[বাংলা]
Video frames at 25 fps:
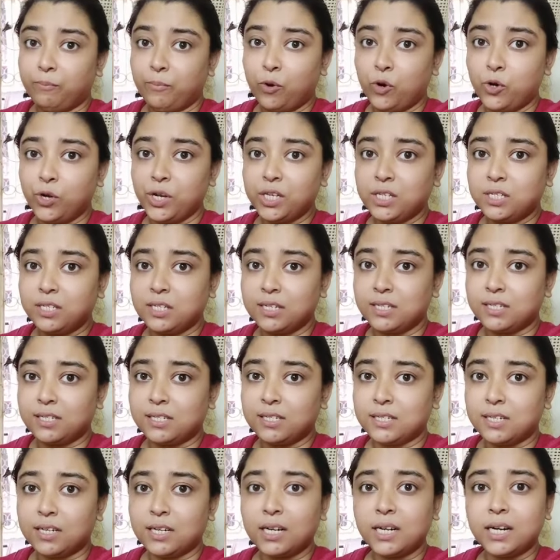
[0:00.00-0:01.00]
বনিক
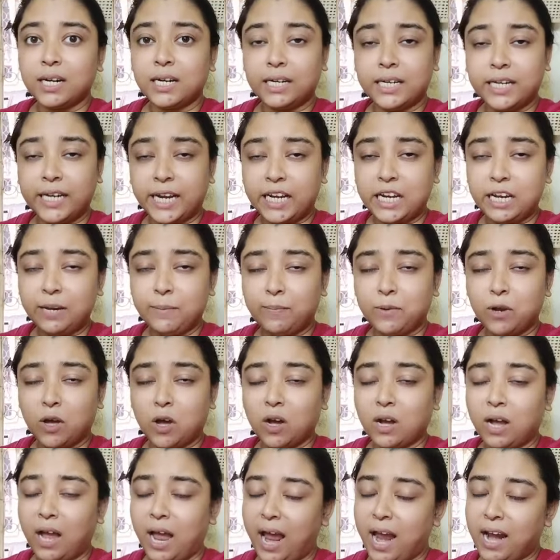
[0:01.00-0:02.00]
সিস্টার ডেইলি
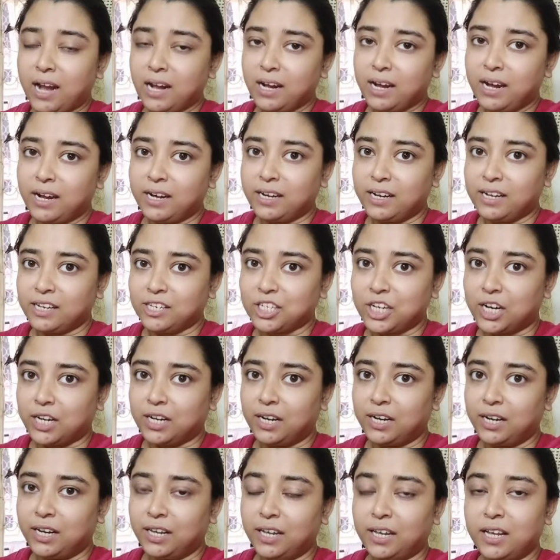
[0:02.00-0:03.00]
ব্লগ অ্যান্ড ইটিং
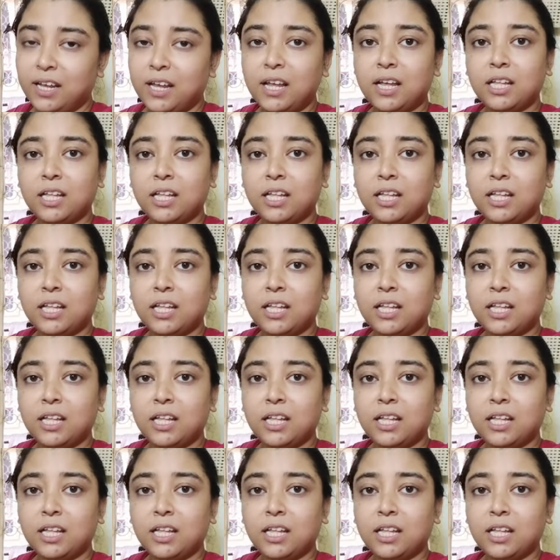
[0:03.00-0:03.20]
চ্যানেলে